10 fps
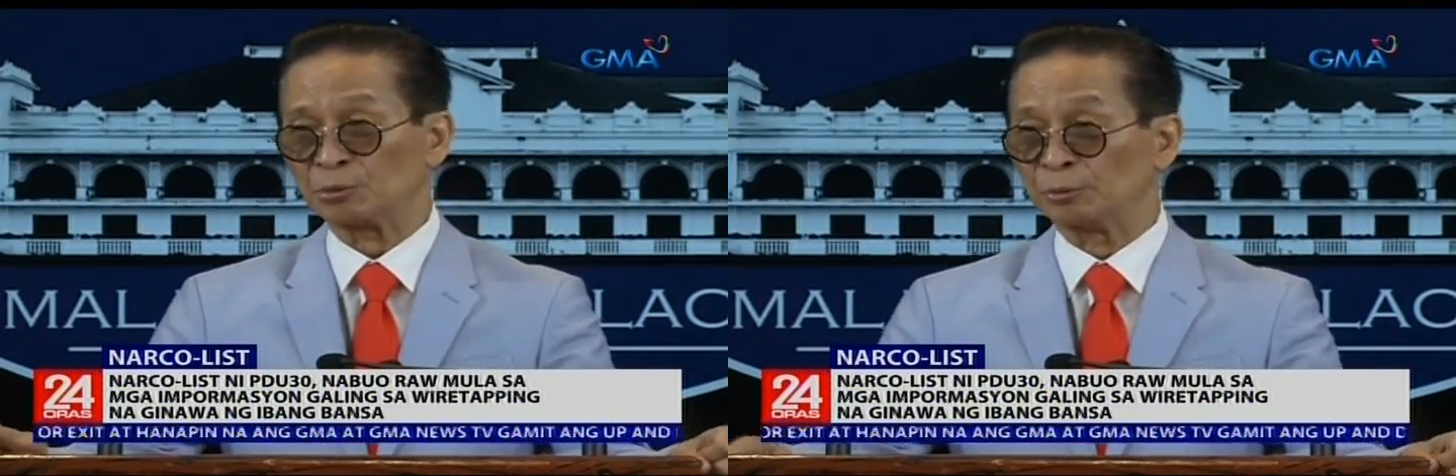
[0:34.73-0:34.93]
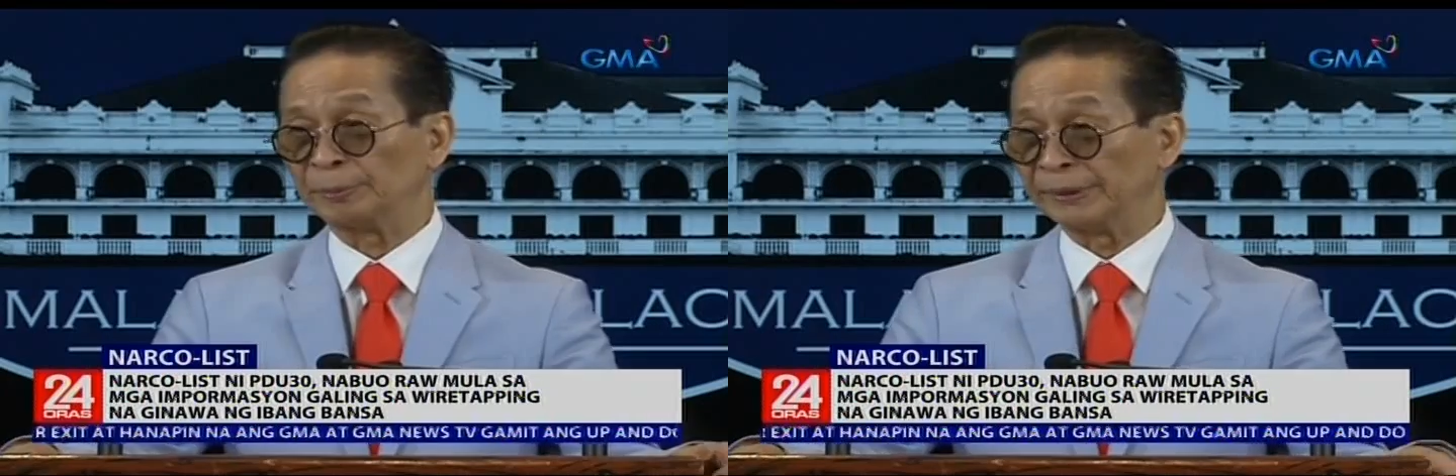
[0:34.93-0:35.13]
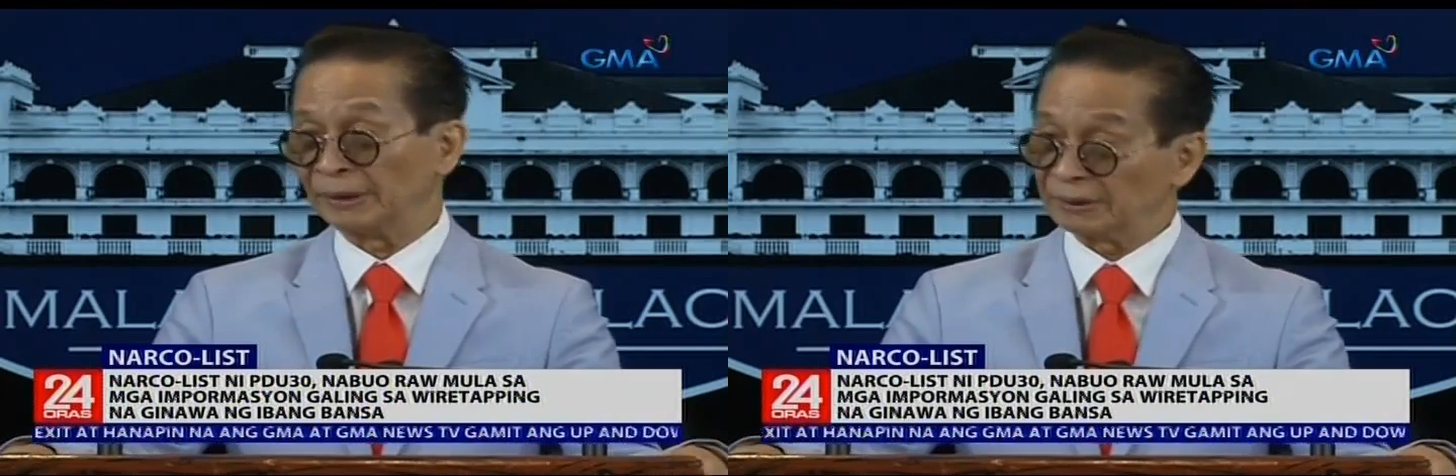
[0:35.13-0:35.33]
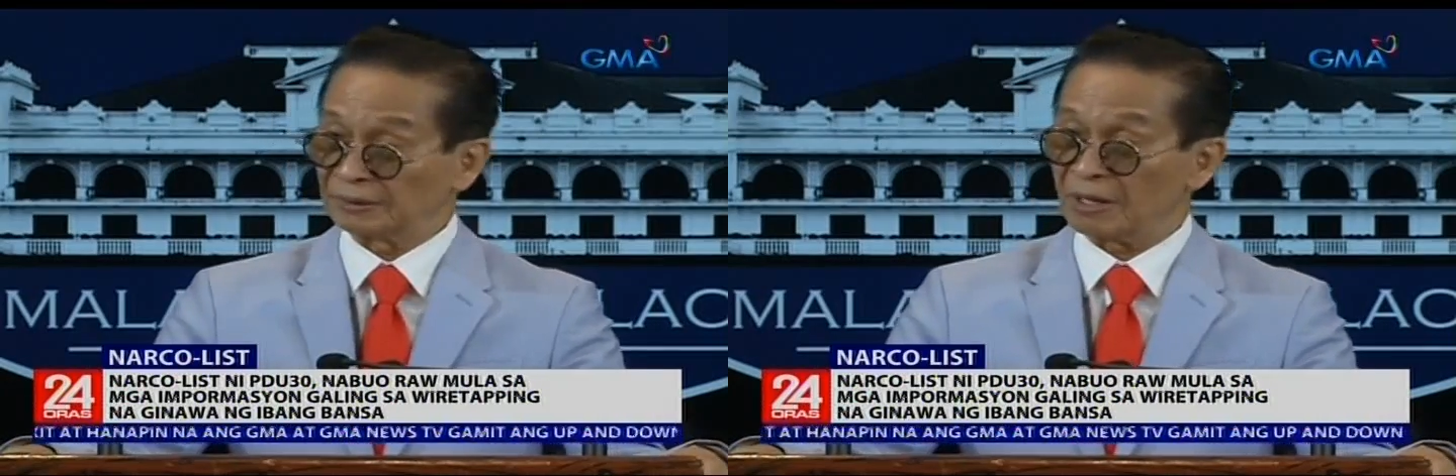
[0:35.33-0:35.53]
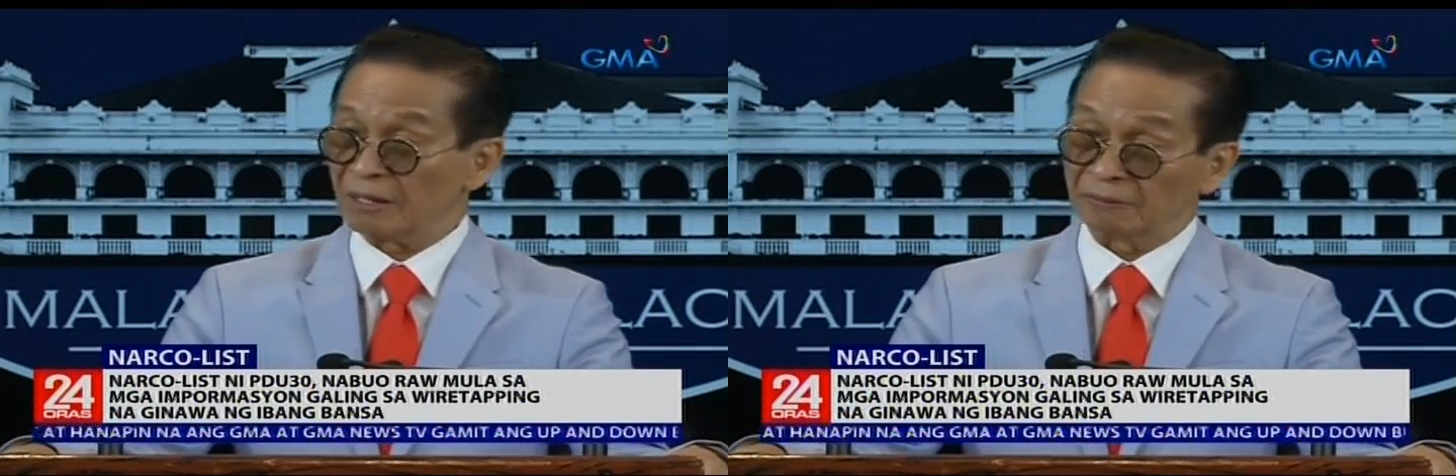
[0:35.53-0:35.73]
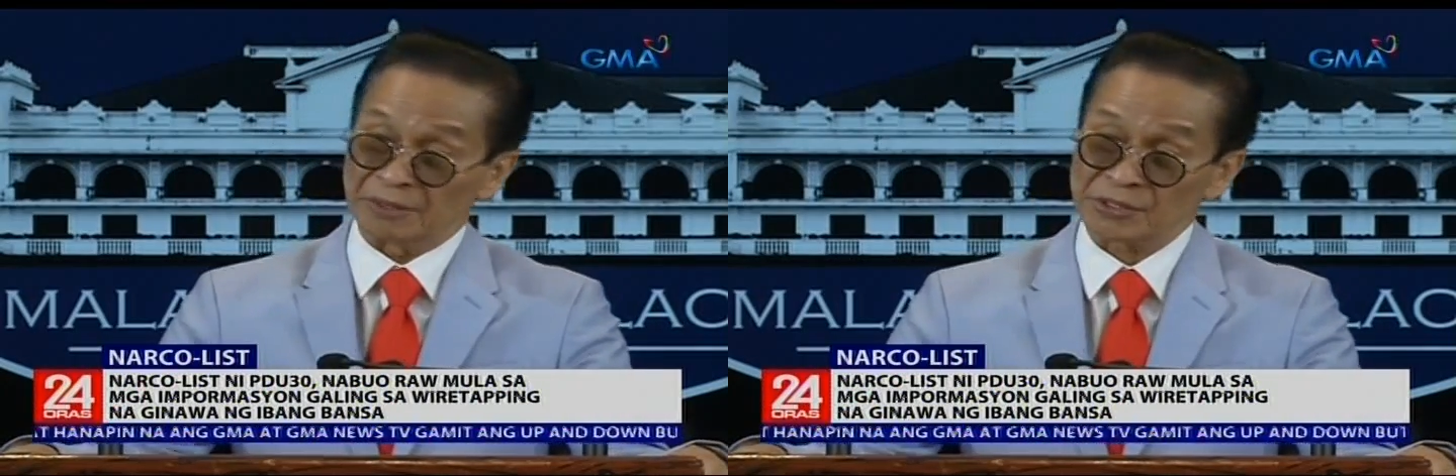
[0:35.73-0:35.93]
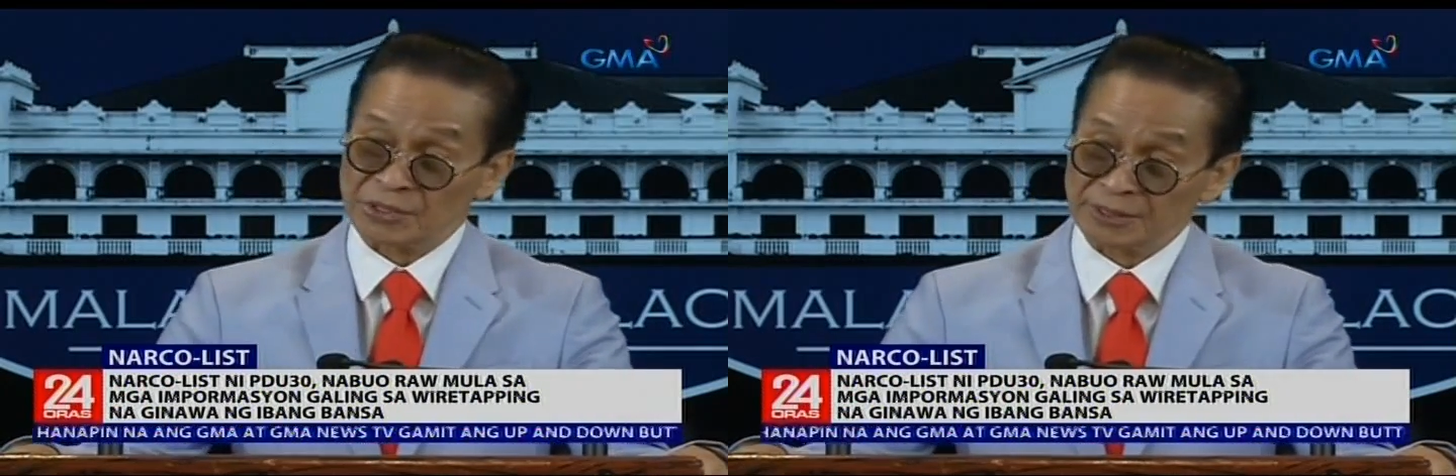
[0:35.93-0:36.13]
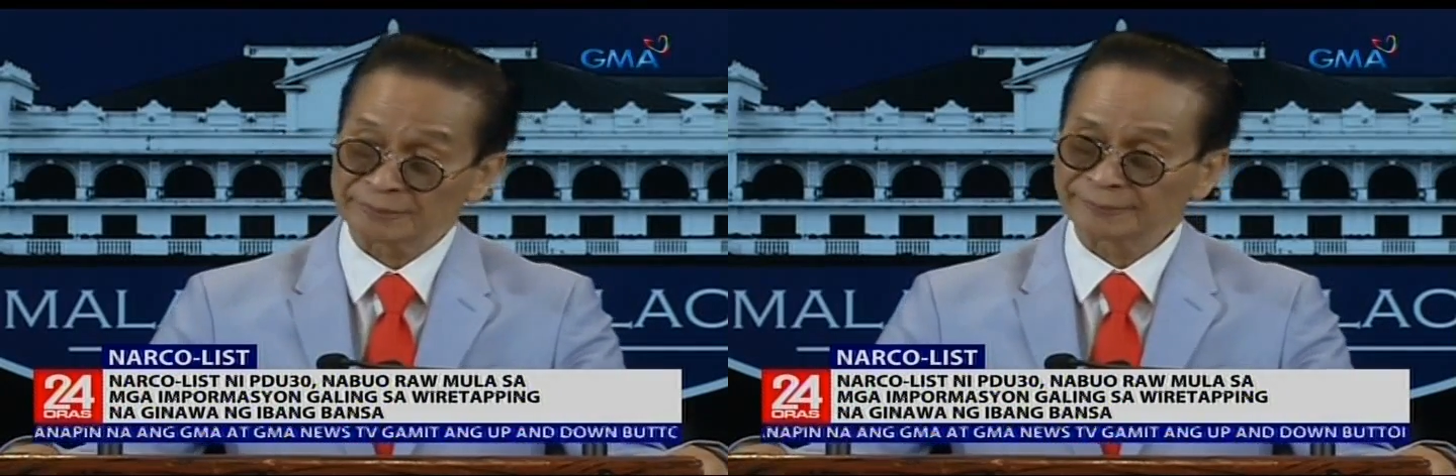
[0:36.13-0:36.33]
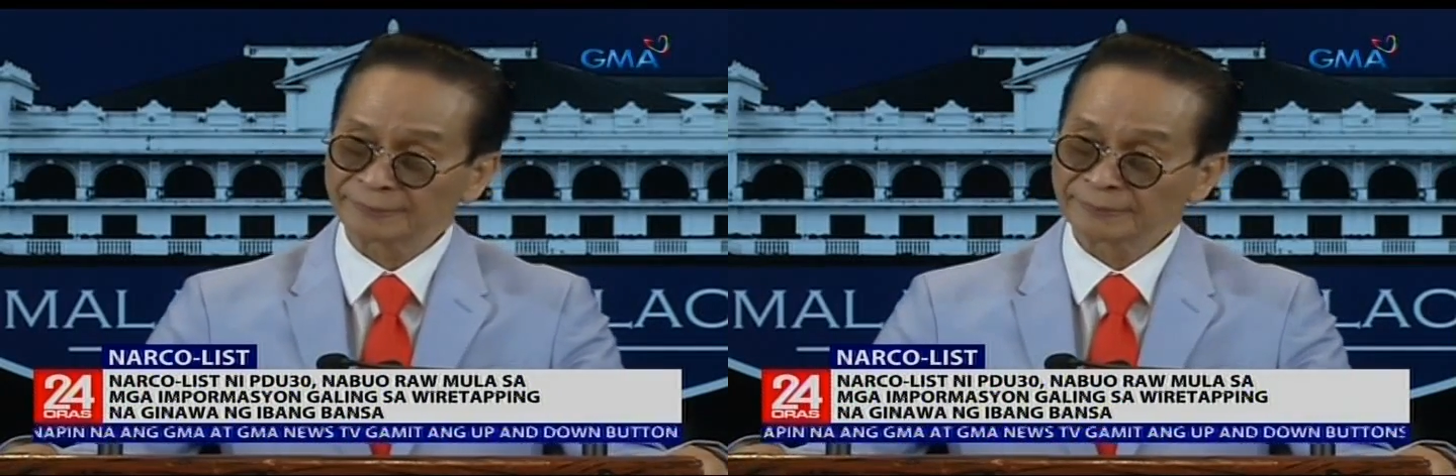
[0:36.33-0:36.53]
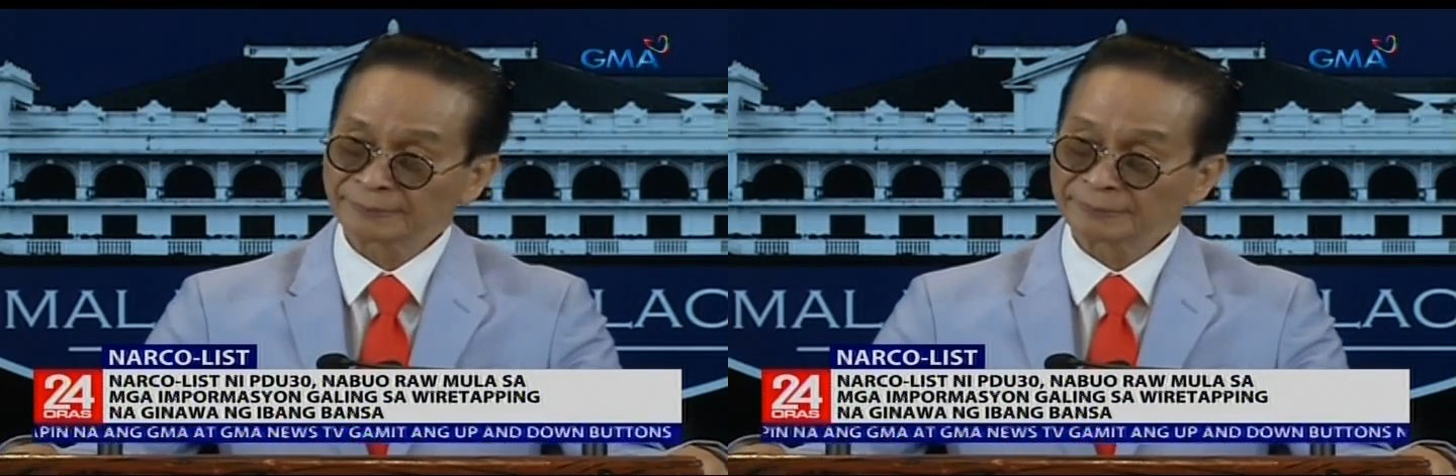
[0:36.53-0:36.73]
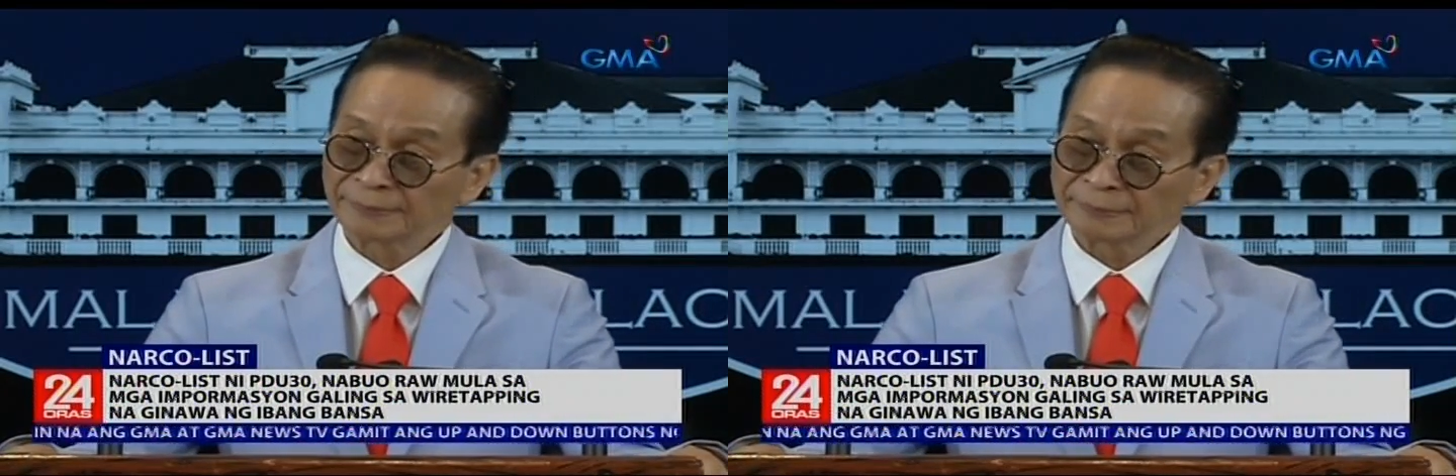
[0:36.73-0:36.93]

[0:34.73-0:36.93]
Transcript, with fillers: Bawal ang wiretapping sa Pilipinas nang